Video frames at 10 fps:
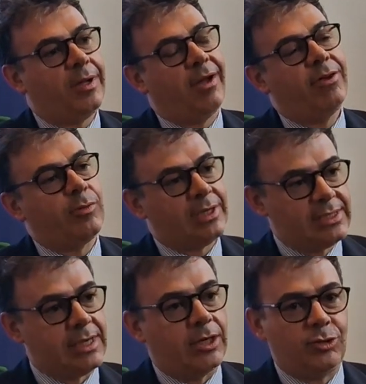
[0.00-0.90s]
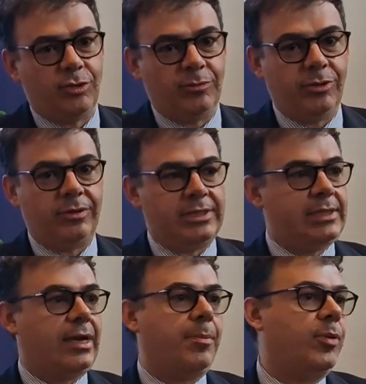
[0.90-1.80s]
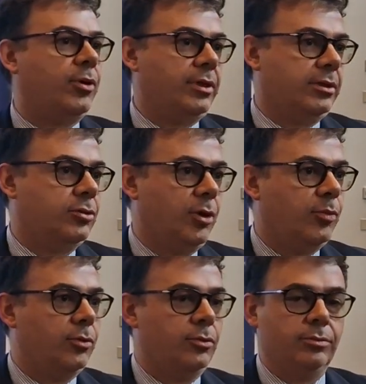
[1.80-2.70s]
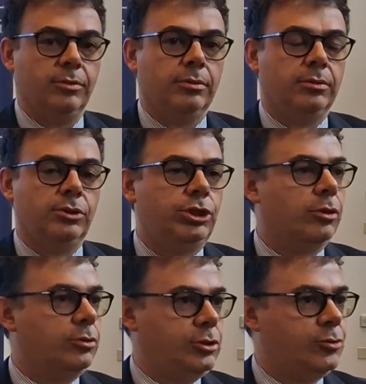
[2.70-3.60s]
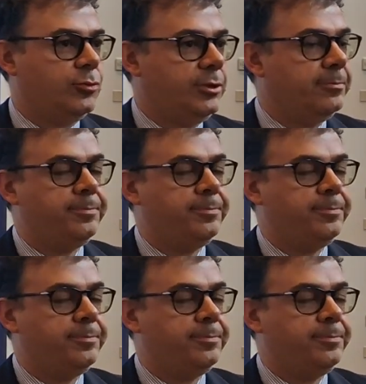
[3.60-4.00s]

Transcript: avere un assaggio di quello che sarà poi dopo il ciclo di studio.